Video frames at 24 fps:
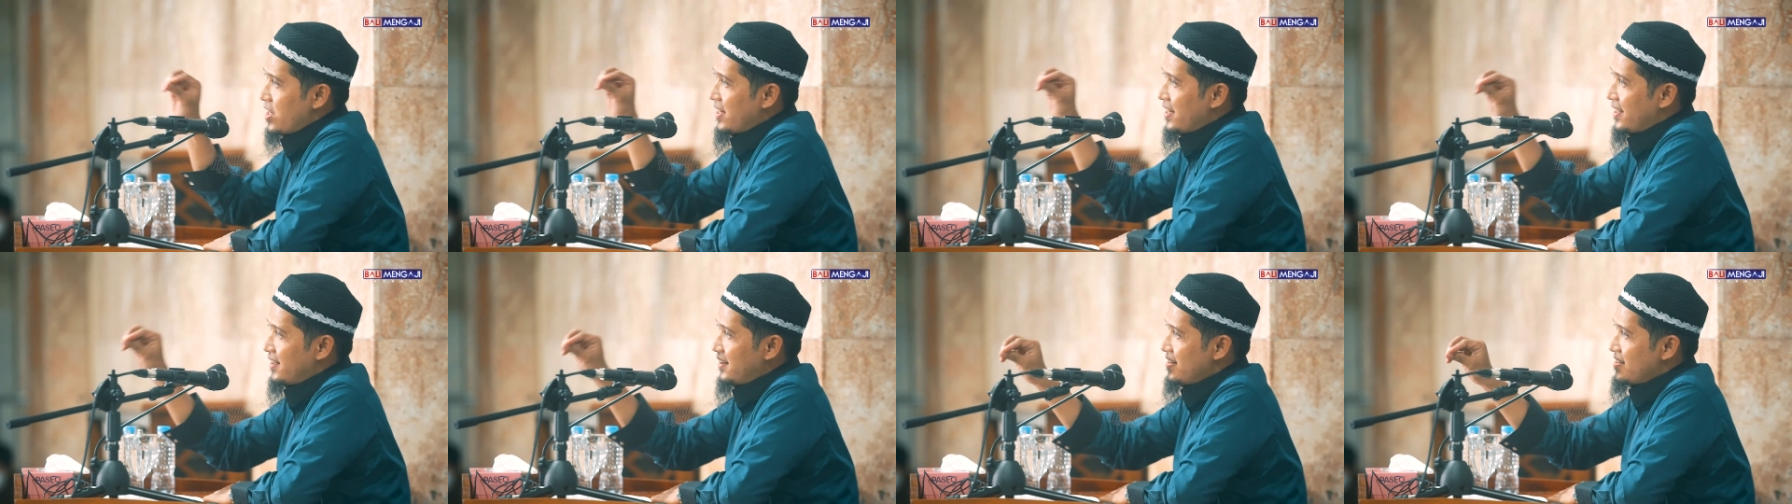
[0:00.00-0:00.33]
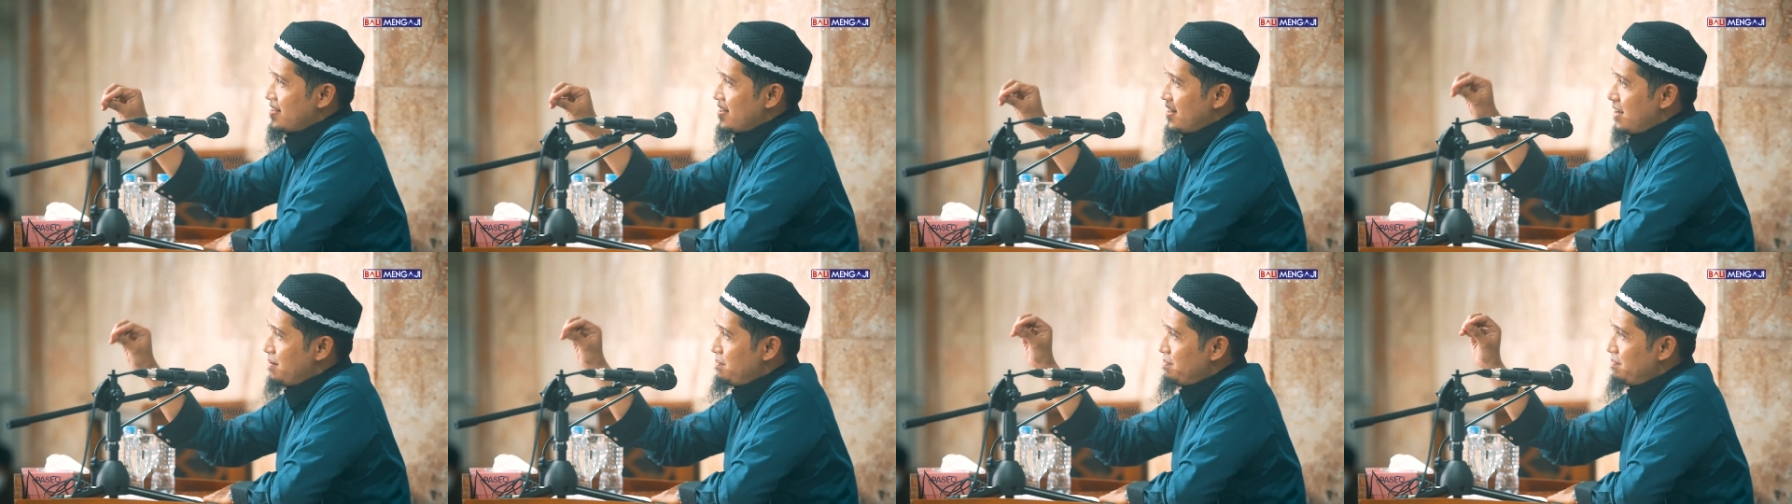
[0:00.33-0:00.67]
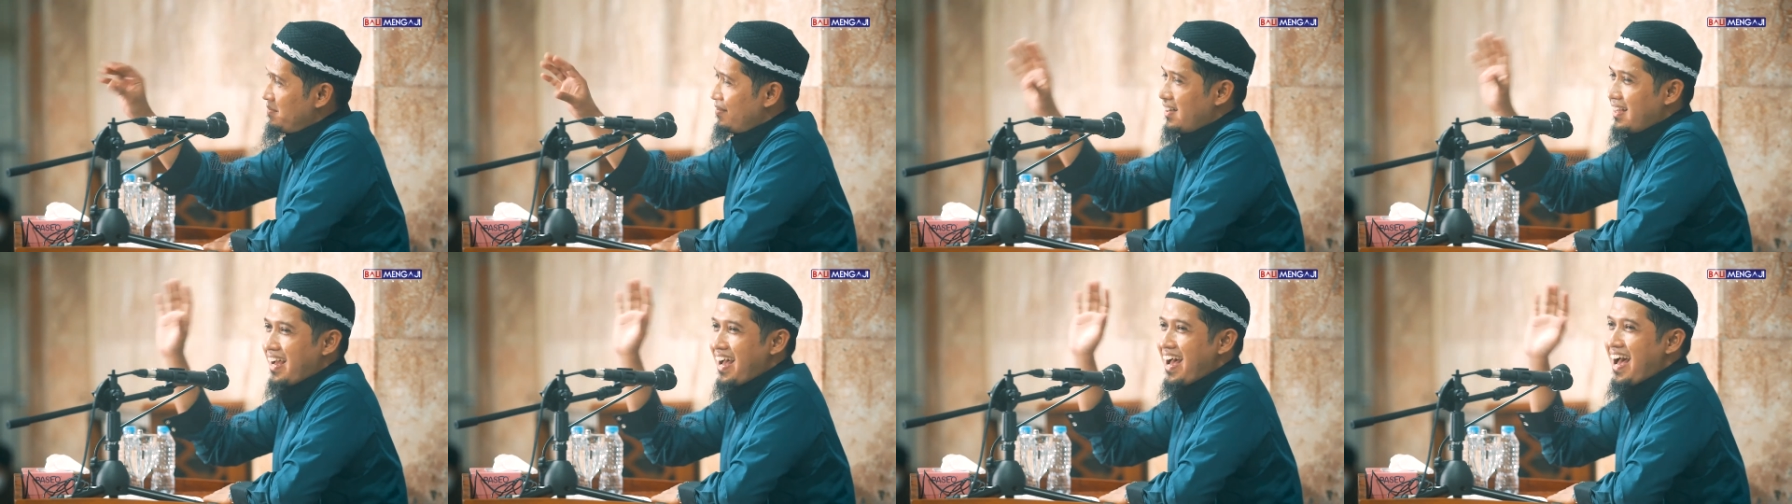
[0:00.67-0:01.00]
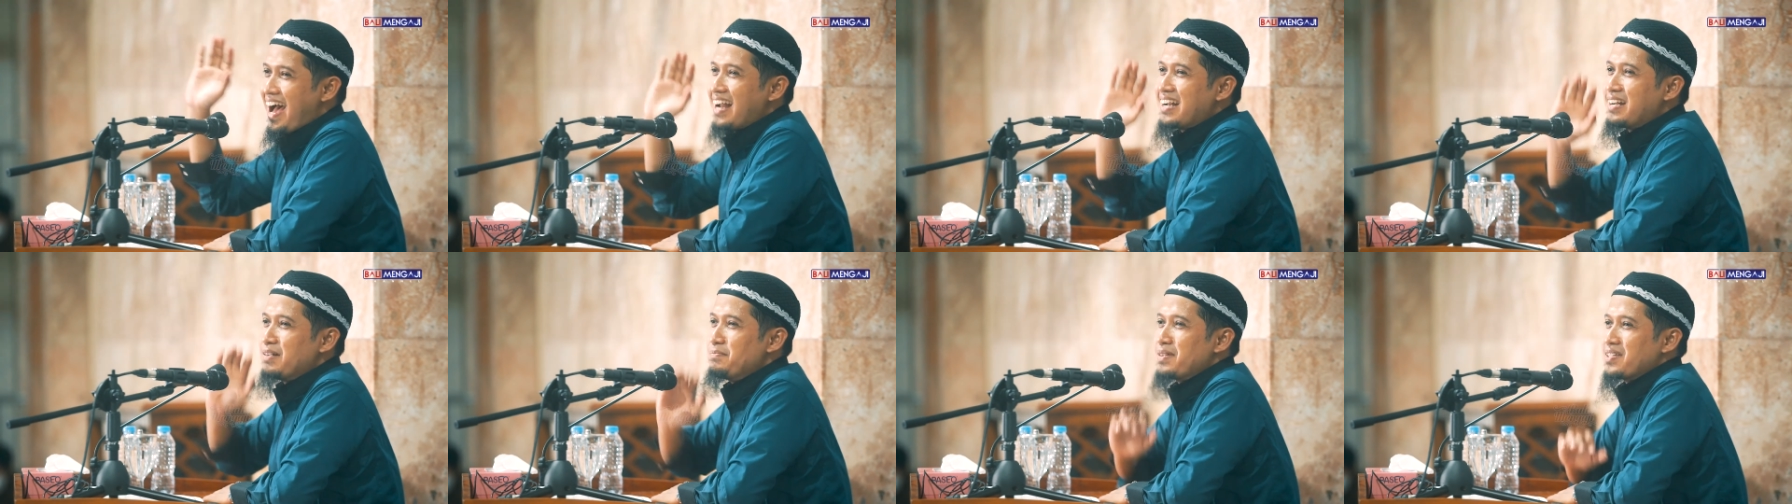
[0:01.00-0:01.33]
syariat Islam
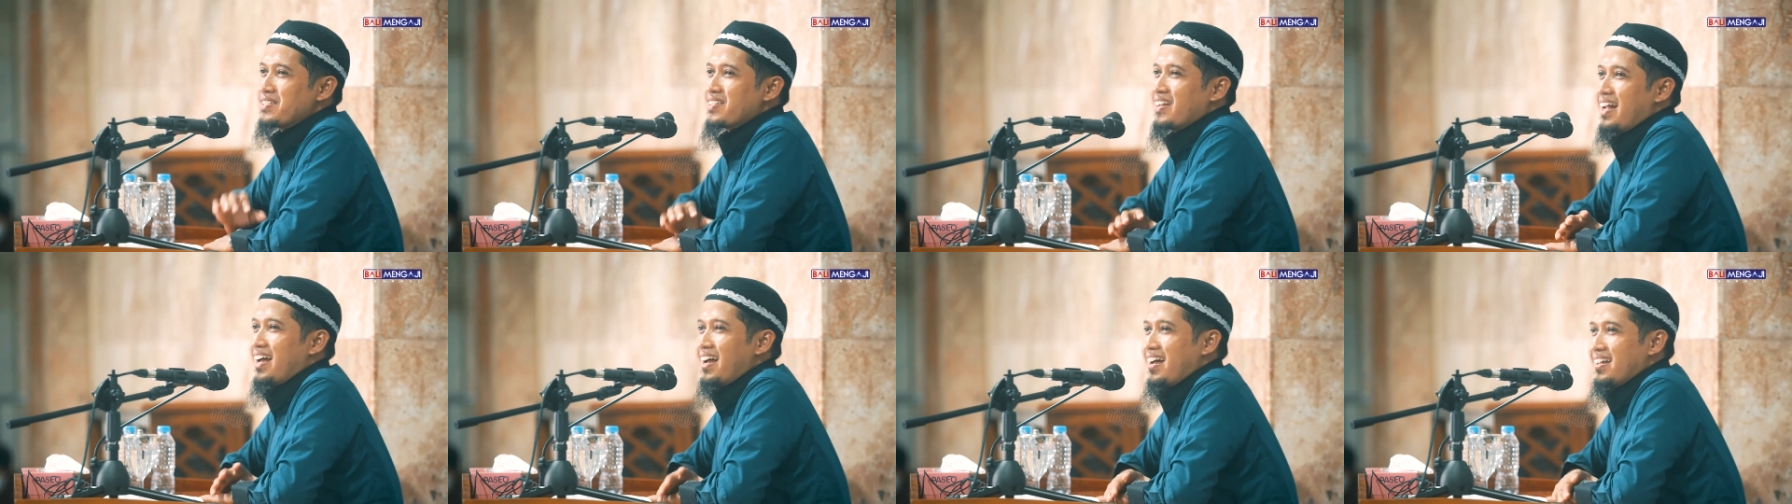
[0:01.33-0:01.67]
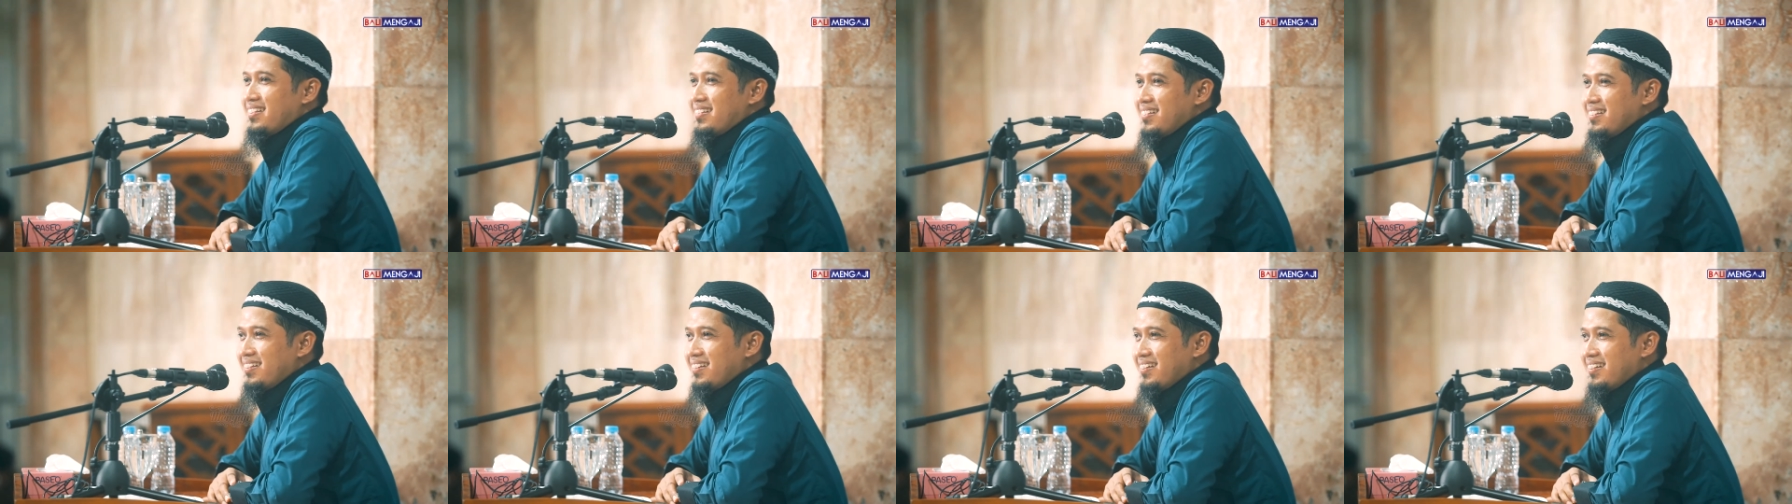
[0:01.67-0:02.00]
ada maslahat